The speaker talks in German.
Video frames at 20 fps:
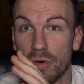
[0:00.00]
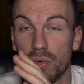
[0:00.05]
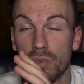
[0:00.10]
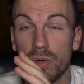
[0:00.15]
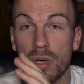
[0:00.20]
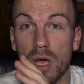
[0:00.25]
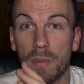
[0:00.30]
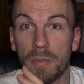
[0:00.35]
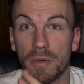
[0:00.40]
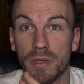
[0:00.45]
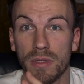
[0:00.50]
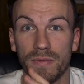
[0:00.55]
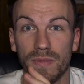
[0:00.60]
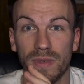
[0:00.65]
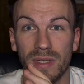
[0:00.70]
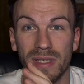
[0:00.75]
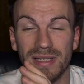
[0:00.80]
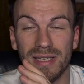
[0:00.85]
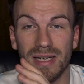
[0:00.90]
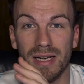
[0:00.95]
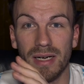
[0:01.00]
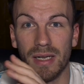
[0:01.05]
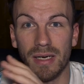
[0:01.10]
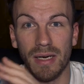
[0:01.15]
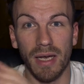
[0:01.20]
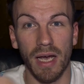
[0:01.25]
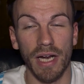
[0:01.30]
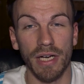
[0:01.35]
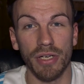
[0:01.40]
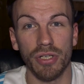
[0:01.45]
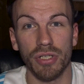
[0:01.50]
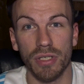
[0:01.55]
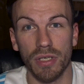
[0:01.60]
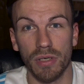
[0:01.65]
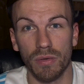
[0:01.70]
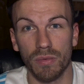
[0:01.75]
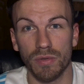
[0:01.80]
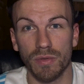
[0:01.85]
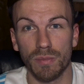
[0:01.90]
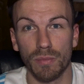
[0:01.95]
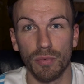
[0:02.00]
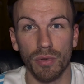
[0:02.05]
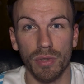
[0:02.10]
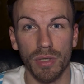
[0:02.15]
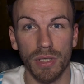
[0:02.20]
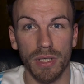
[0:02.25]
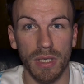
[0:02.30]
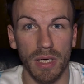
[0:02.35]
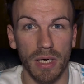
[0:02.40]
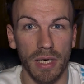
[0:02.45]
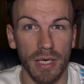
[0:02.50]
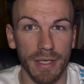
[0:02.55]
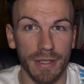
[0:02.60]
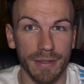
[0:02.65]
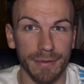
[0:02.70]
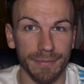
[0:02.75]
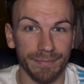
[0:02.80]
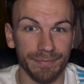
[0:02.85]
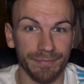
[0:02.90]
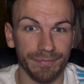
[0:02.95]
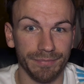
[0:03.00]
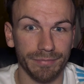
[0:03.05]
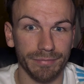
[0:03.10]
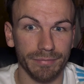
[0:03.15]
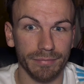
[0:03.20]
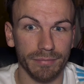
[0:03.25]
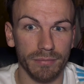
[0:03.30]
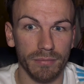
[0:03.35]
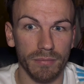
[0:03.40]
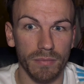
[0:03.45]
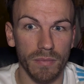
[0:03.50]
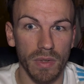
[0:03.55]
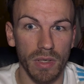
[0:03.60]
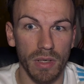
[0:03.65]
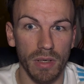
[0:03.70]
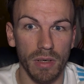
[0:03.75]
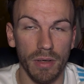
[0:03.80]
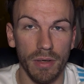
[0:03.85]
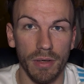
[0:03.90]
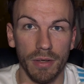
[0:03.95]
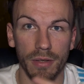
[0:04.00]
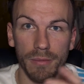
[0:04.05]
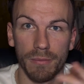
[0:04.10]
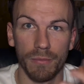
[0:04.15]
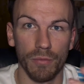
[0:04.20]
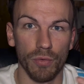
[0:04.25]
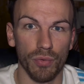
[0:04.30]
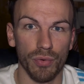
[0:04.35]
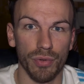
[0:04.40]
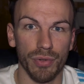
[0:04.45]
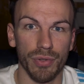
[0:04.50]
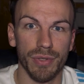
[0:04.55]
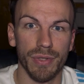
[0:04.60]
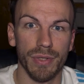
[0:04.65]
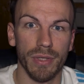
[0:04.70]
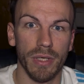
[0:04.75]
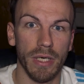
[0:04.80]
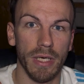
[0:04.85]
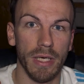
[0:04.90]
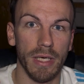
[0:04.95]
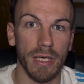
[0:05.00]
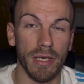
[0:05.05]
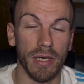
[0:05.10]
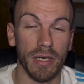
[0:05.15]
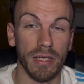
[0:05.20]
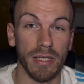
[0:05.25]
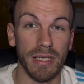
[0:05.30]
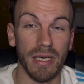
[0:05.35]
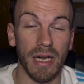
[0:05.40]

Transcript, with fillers: unheimliche Vielzahl an Einstellungsmöglichkeiten ähm, und ja die